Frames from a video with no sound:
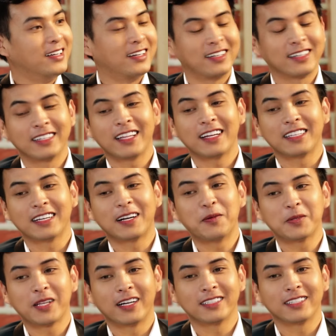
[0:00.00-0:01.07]
Ờ, người ta chỉ
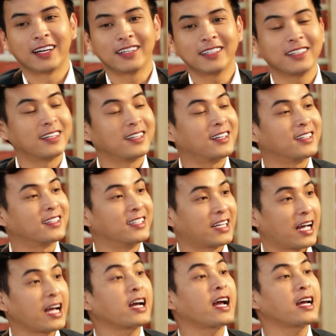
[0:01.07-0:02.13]
công nhận những ờ, người
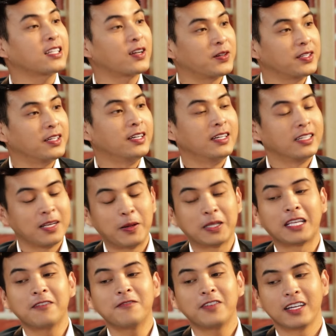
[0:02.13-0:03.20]
khác hát thôi nhưng mà
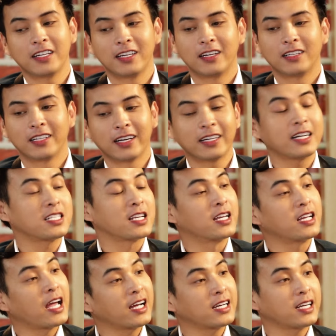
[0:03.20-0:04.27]
chính vì những ca
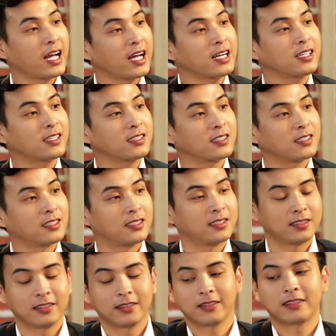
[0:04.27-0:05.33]
sĩ hát khác
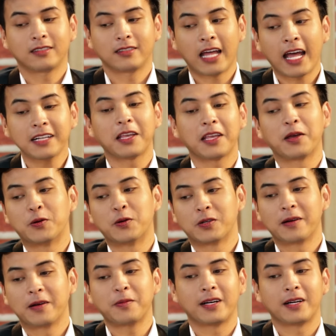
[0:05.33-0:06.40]
ờ, hát nhiều
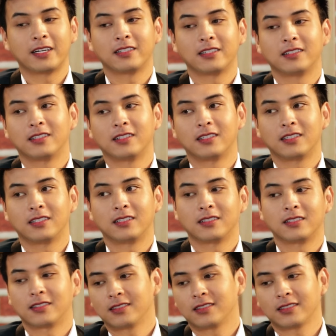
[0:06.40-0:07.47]
để mà
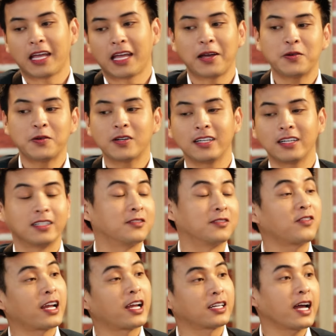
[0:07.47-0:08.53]
kéo cái lượng
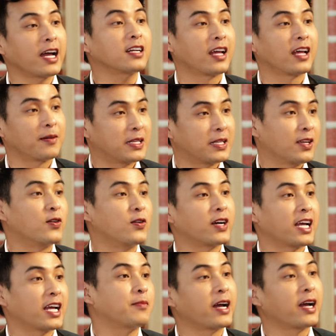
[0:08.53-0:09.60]
fan khác để mà vô
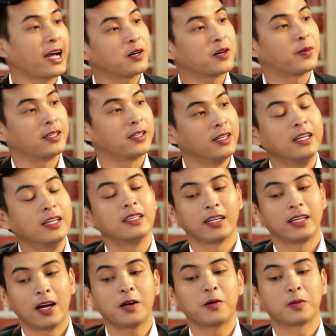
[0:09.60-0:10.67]
nghe cái bài hát của mình
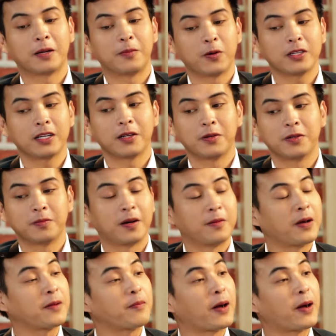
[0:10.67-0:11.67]
thì đó cũng là một cái điều mà may